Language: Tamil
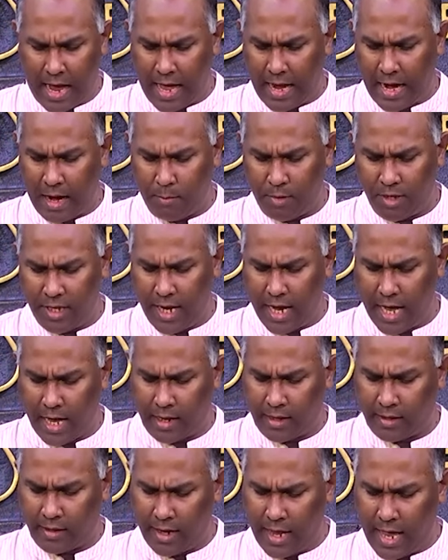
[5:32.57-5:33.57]
ஆறாம்
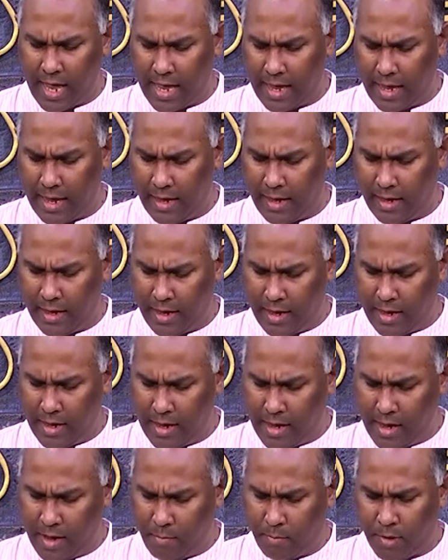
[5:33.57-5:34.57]
அதிகாரத்தில்
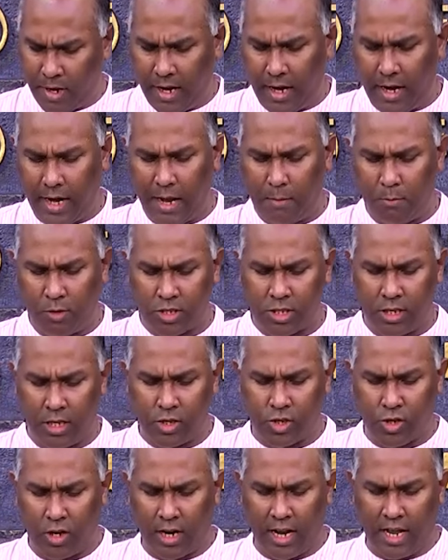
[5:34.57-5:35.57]
பன்னிரெண்டாம்
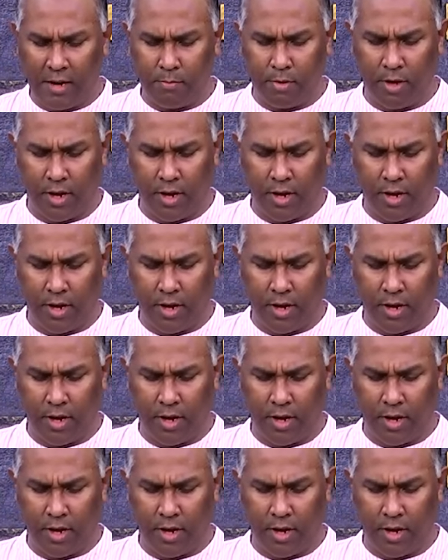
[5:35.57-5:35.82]
வருஷம் சொல்கிறார்